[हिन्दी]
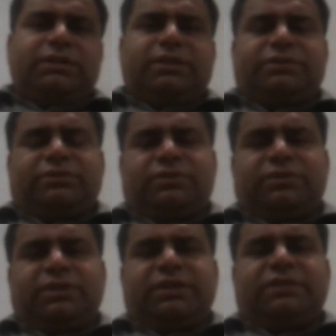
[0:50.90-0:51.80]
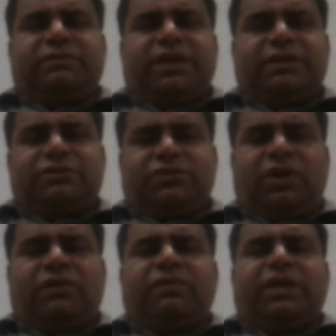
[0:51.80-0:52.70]
या सुंड अजमैन
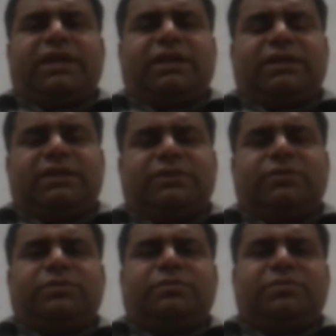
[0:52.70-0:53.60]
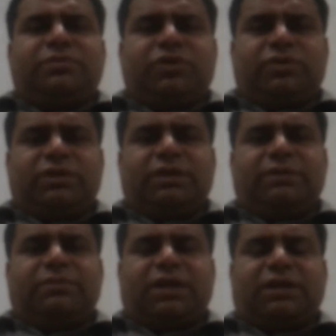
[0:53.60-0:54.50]
सौंफ वगैरह का जो उन्होंने
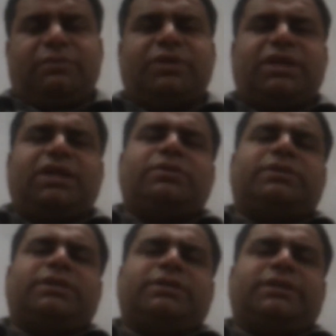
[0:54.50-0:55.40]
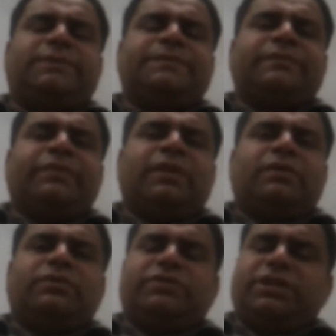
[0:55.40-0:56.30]
मरकब बनाया होता था
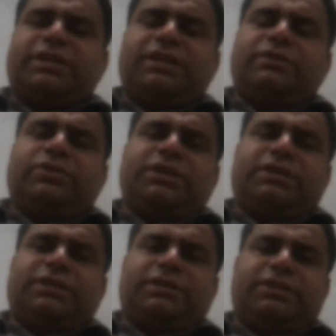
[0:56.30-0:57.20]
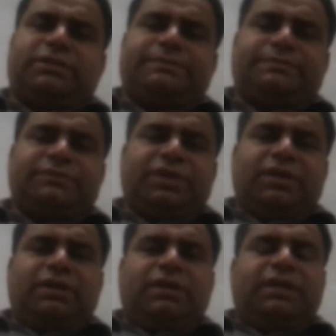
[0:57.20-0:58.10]
उससे ठीक हो जाता था
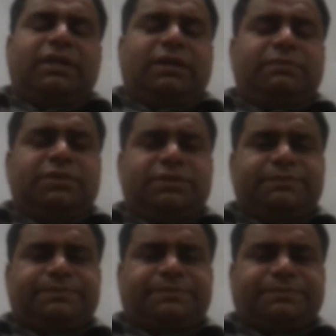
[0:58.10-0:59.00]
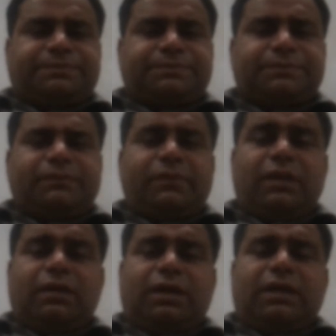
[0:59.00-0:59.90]
लेकिन अब
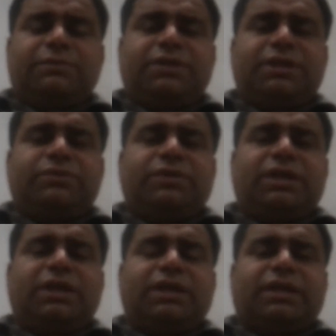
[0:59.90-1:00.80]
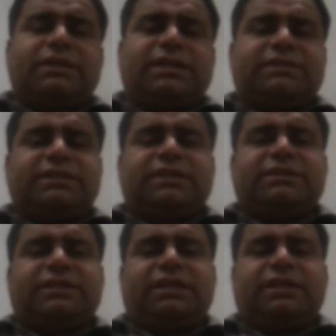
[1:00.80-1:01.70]
अब ये हुआ है कि जैसे
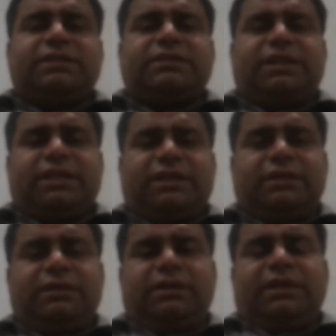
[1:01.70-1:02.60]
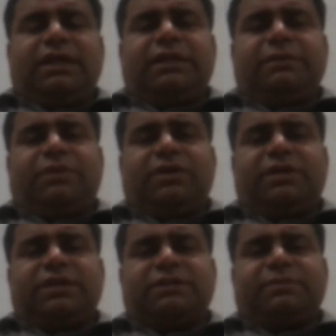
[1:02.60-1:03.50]
जैसे आगे से आगे
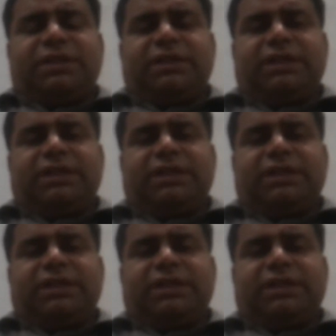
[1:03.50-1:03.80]
एंटीबायोटिक्स बनी